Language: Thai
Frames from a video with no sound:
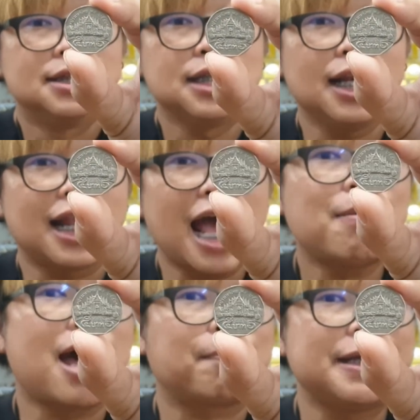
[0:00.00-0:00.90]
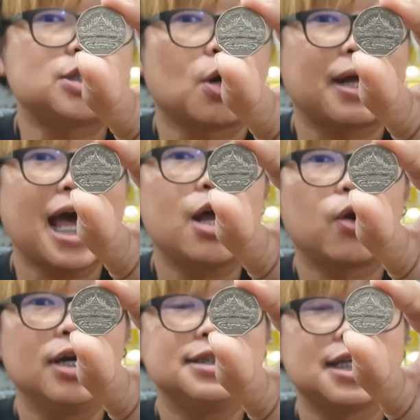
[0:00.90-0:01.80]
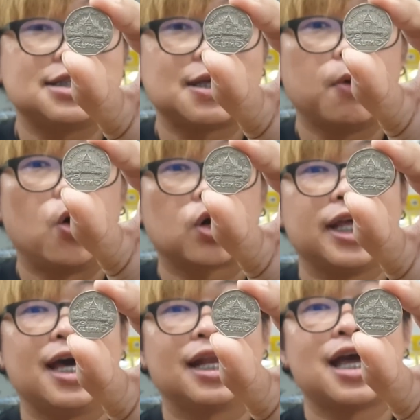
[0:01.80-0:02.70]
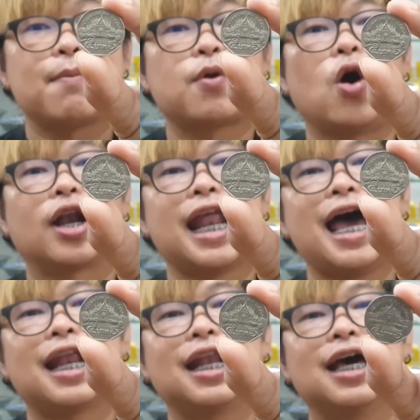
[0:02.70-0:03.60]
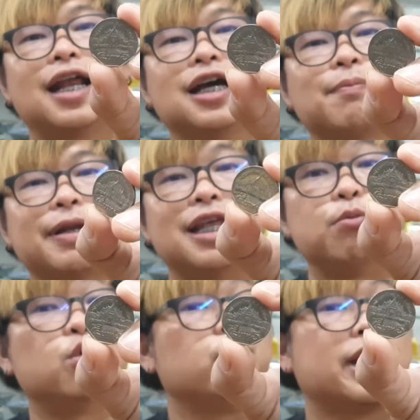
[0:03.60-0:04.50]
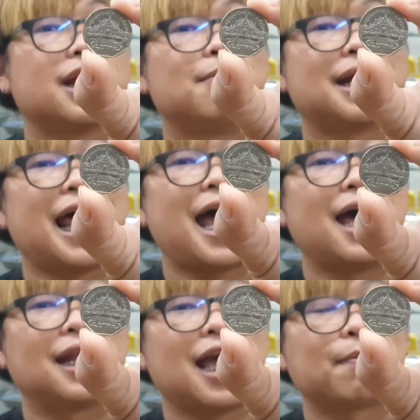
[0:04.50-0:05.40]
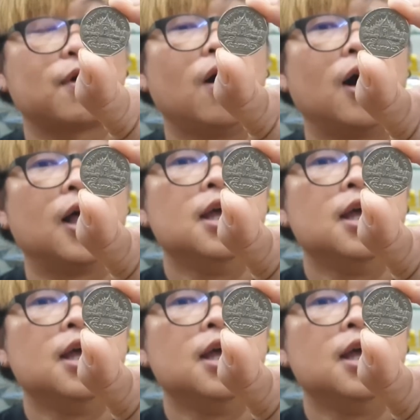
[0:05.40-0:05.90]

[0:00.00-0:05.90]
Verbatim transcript: ซึ่งเหรียญห้าบาทปีสองพันห้าร้อยสี่สิบหกเนี่ยนะครับก่อนหน้านั้นนะถ้าเกิดเป็นเหรียญหมุนเวียนธรรมดานะครับก็